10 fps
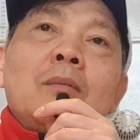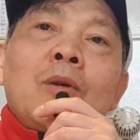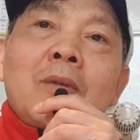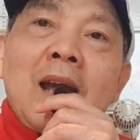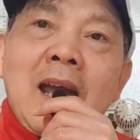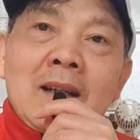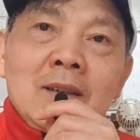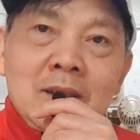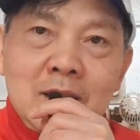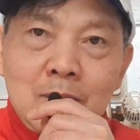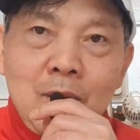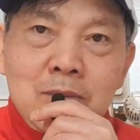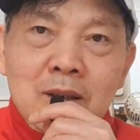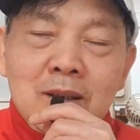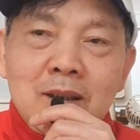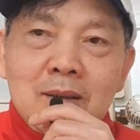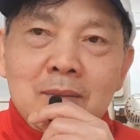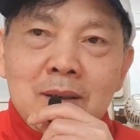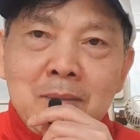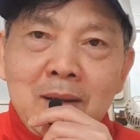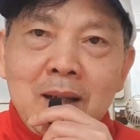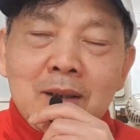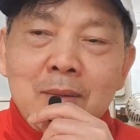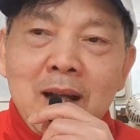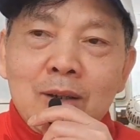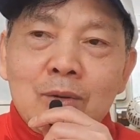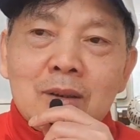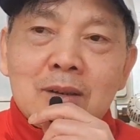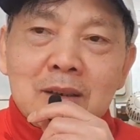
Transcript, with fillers: một ngàn người chỉ có một người thôi mình bảo đảm các bạn luôn